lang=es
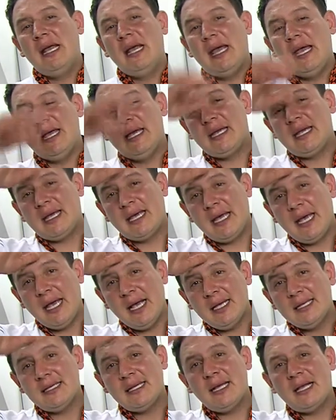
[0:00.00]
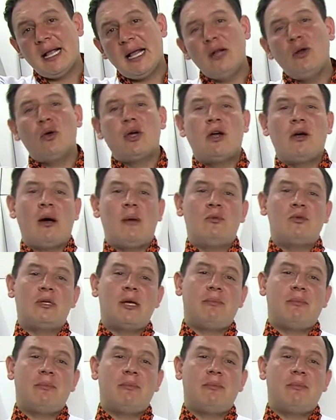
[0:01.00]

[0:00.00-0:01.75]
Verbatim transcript: en qué será lo que vamos a